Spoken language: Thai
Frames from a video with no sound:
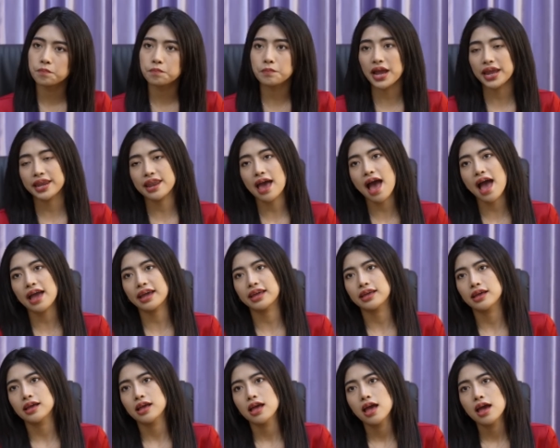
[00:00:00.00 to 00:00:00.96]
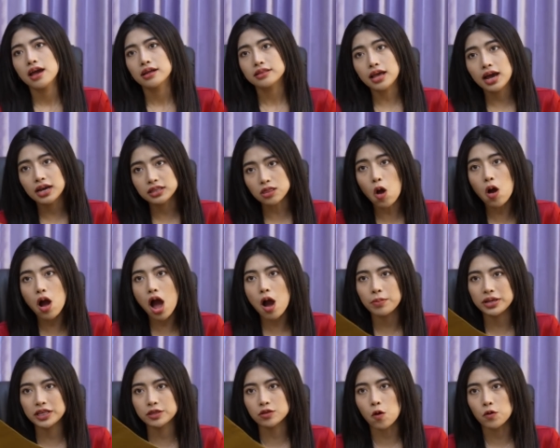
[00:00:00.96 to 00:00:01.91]
ไม่ได้ เธอต้อง
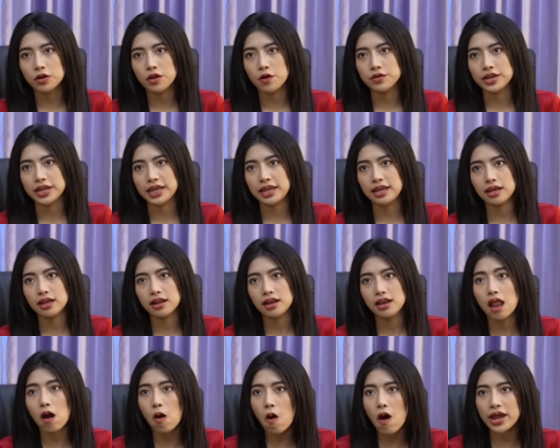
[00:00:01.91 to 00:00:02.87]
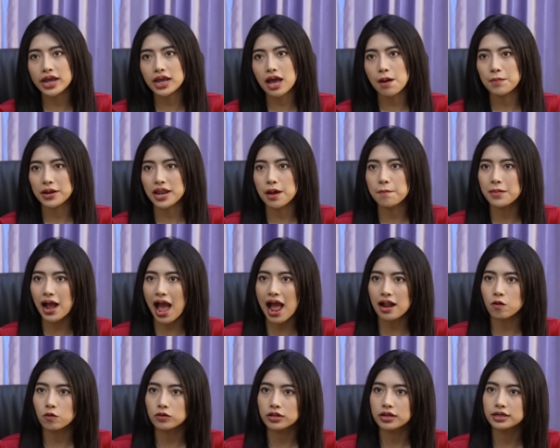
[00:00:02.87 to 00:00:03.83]
เอาไปส่งเดี๋ยวนี้ แล้วค่อยกลับมาทำงา
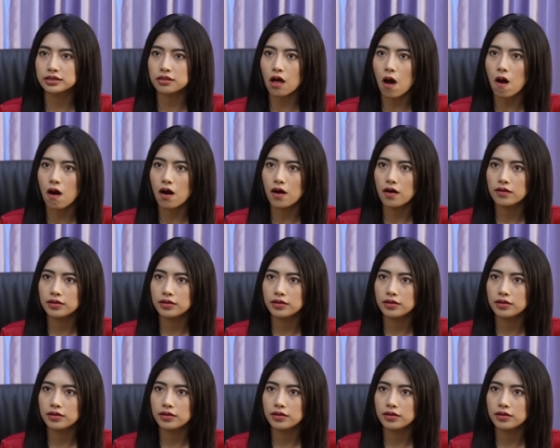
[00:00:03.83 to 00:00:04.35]
นของเธอต่อ